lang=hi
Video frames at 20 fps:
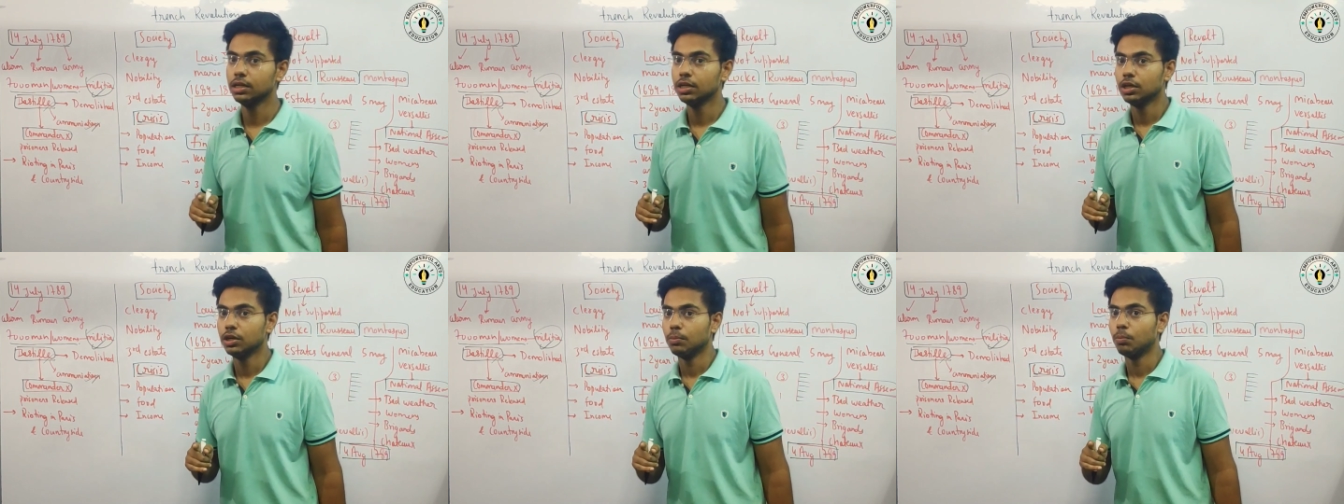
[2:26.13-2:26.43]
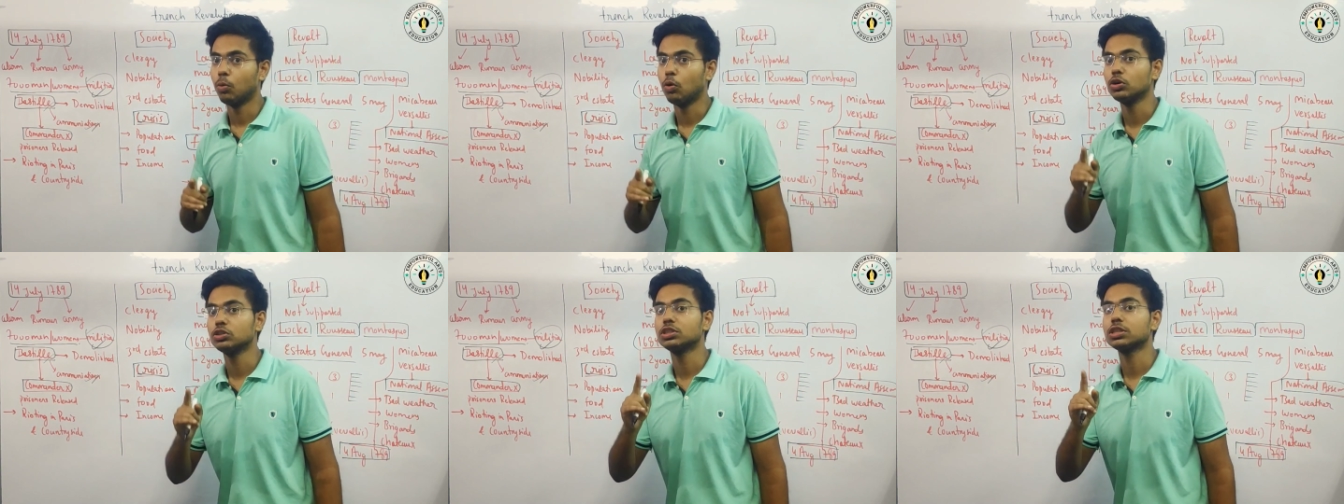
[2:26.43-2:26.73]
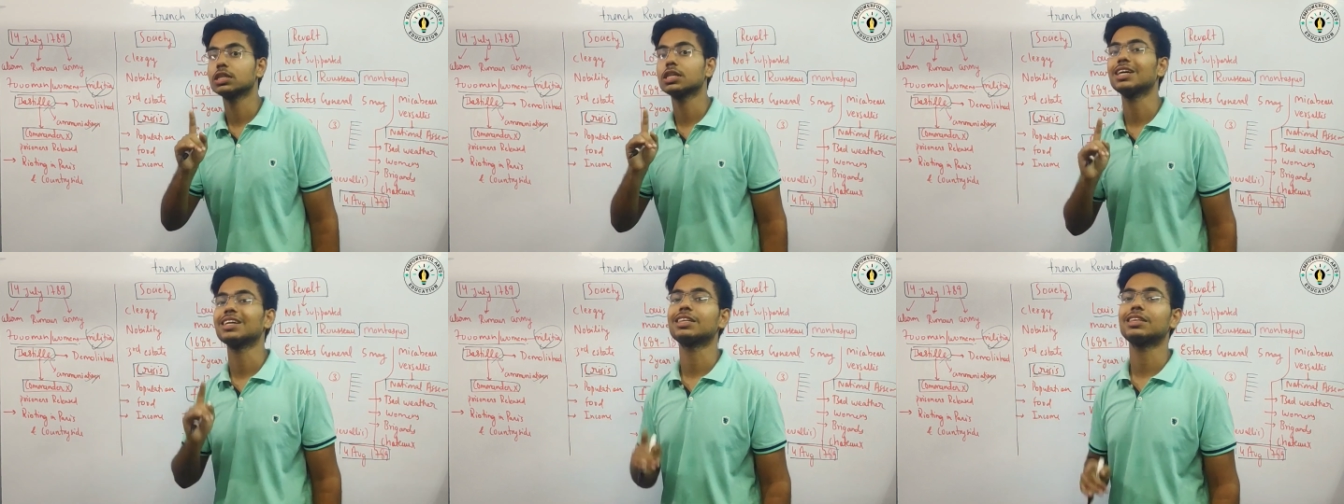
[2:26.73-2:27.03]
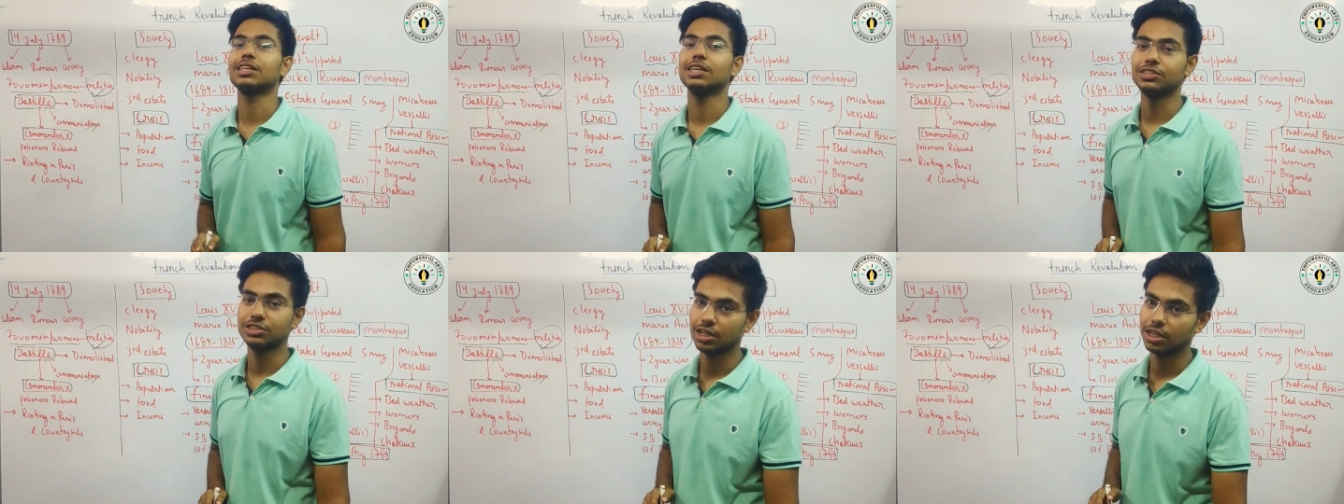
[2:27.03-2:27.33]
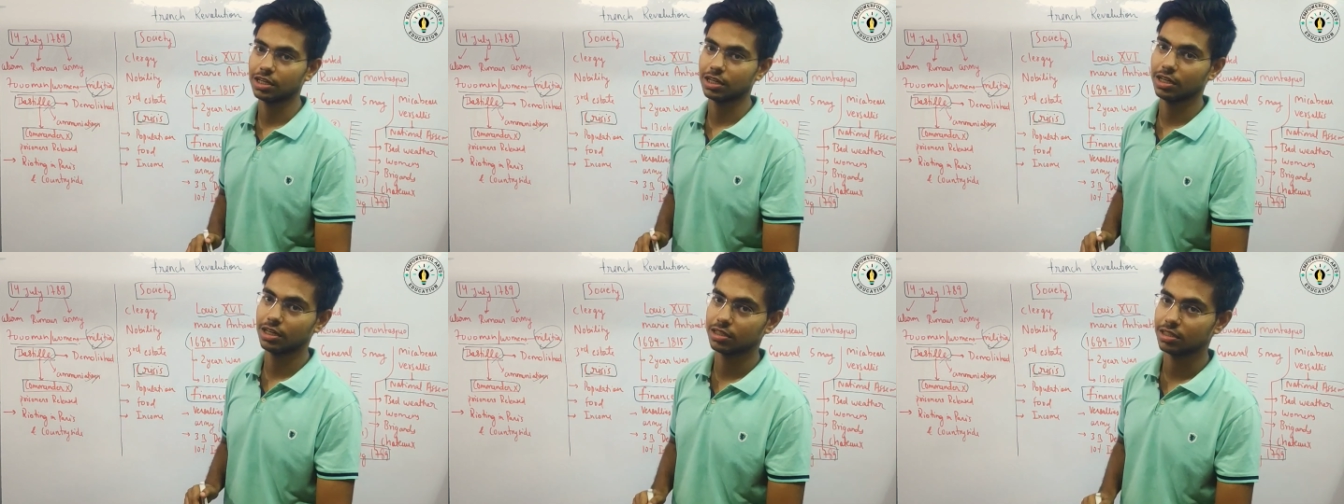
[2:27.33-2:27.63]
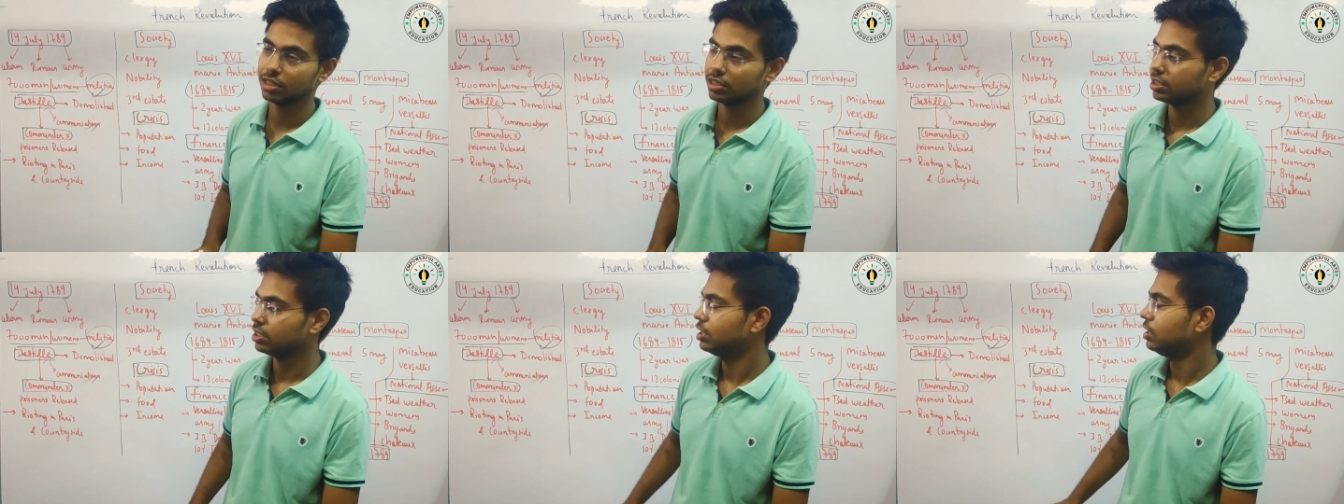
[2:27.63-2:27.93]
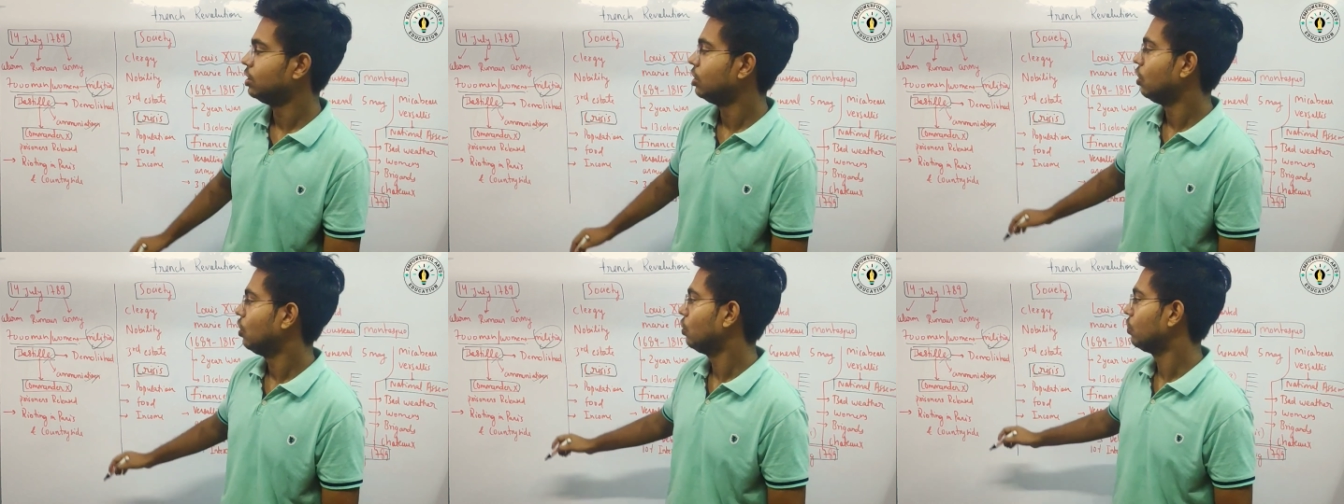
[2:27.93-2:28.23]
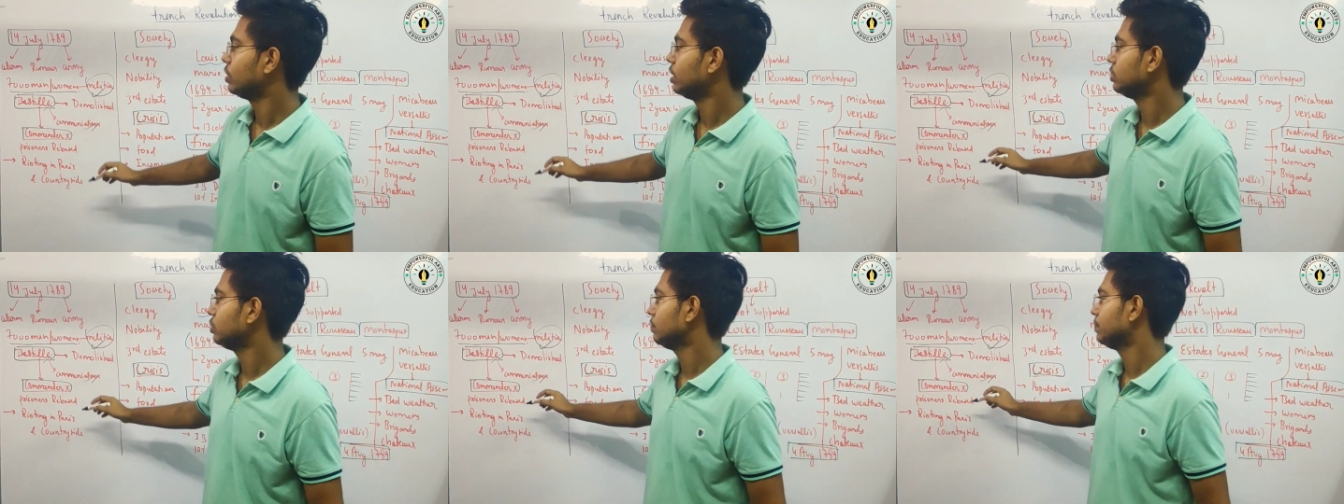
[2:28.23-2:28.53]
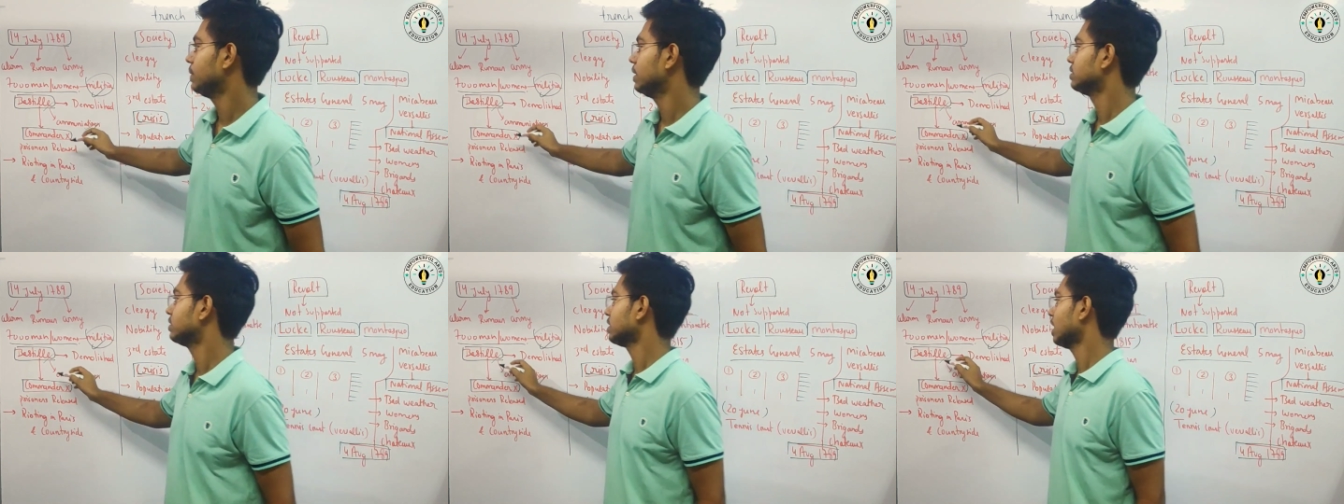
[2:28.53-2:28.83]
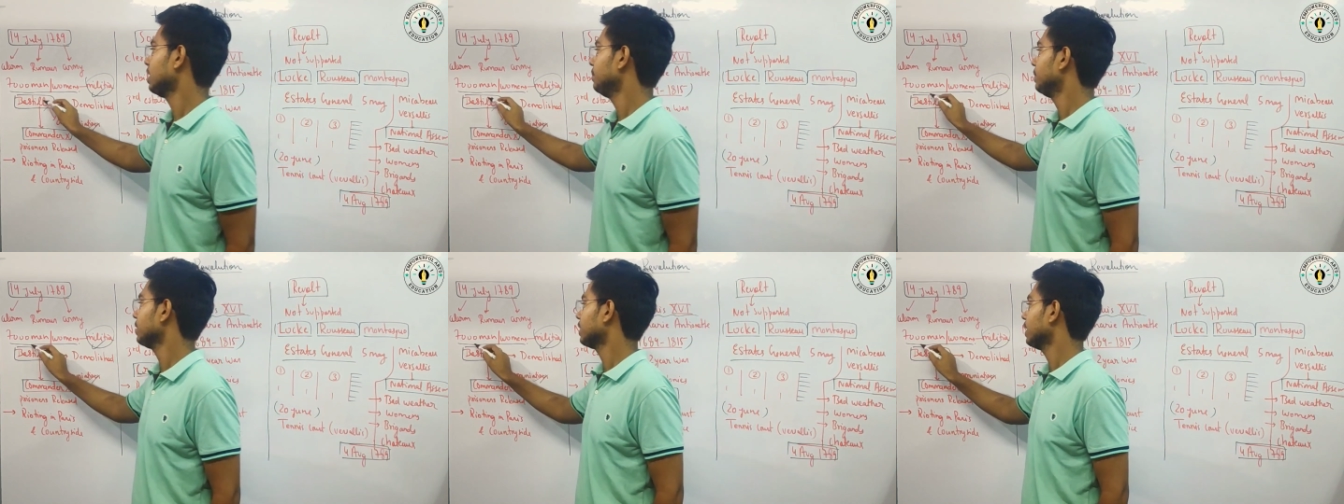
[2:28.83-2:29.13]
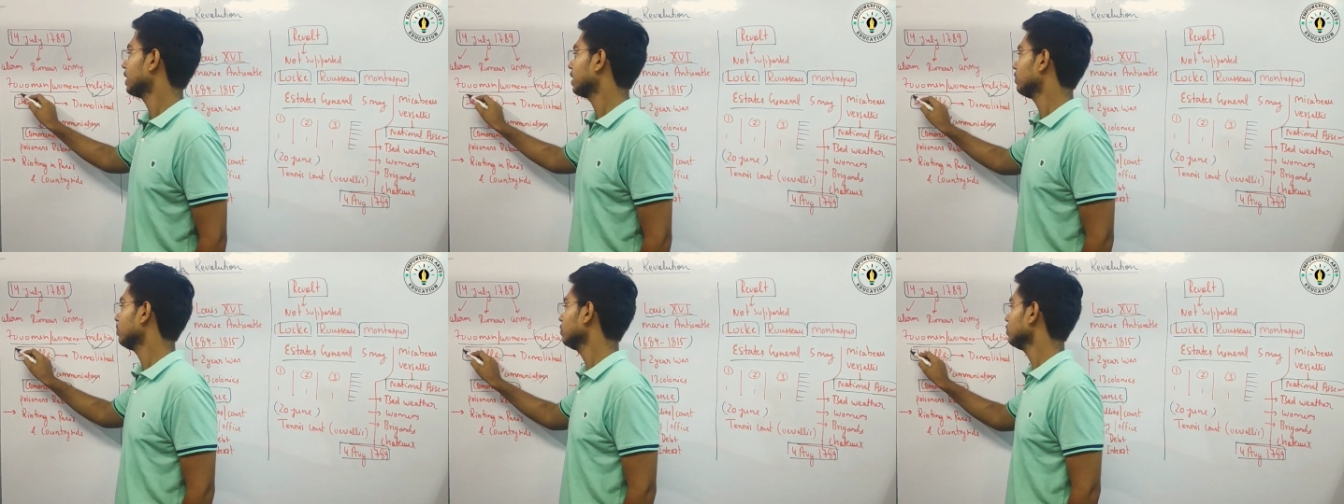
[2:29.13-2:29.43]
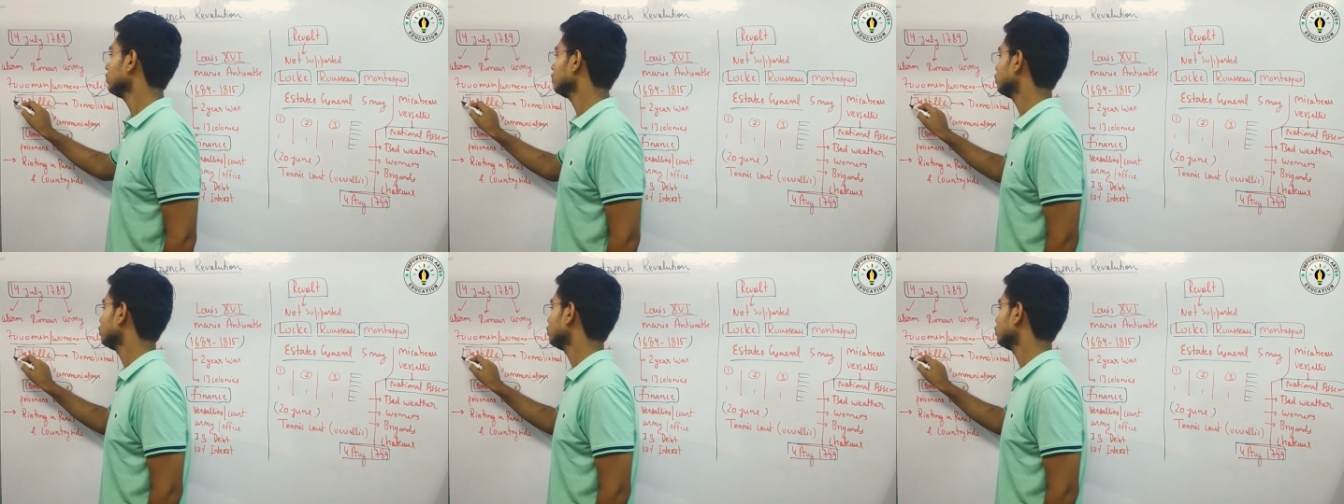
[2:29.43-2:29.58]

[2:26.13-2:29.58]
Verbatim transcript: बहुत ज़्यादा अत्याचार करता था और ये जो बेस्ट स्टाइल में कह रहा था दोस्तों